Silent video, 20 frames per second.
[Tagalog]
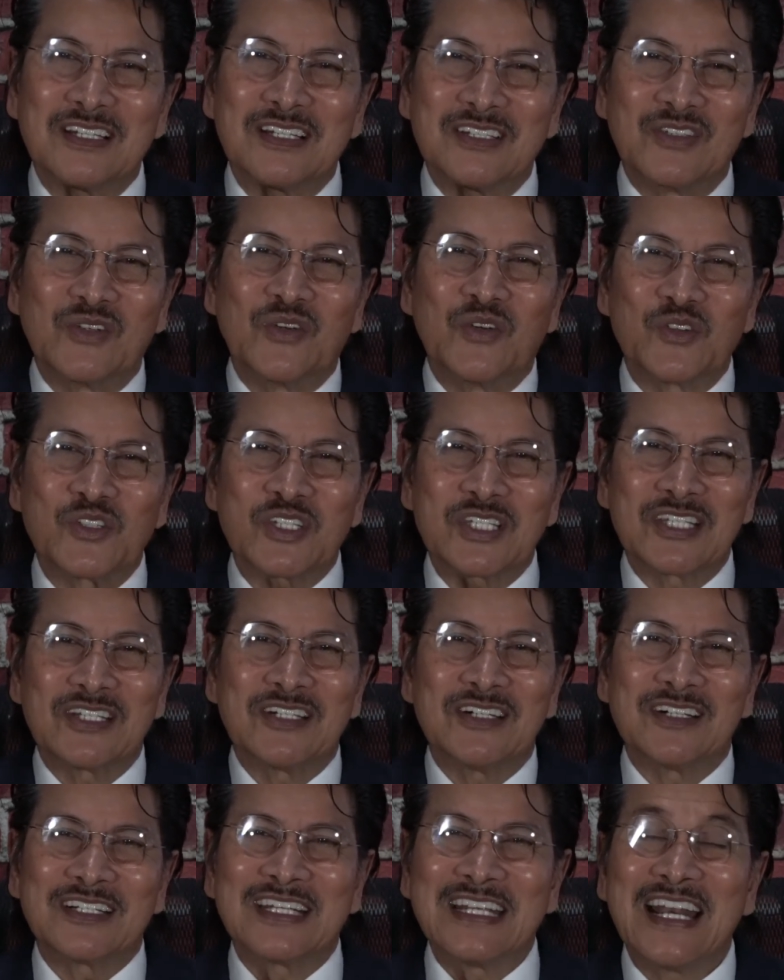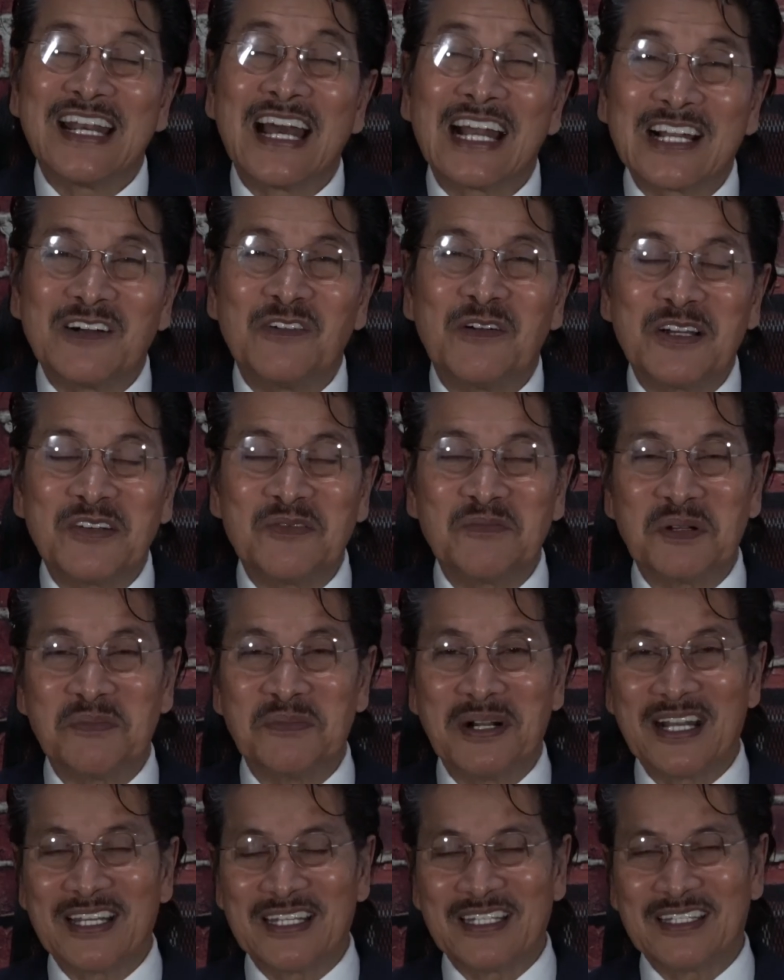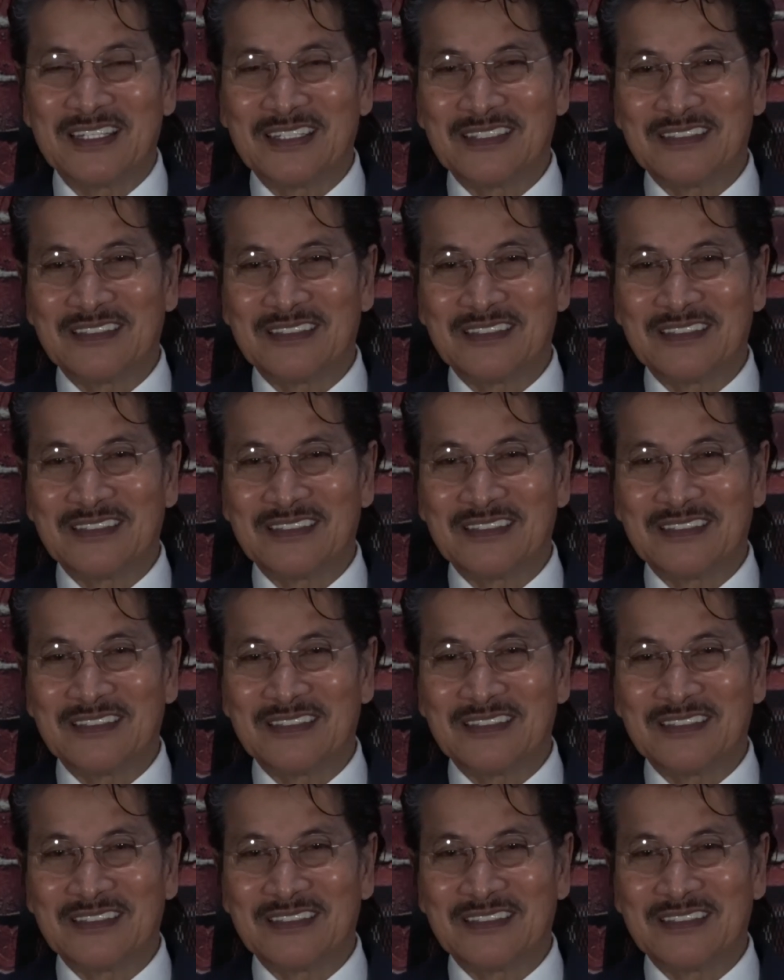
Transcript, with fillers: doon sa ginagawa ng babae.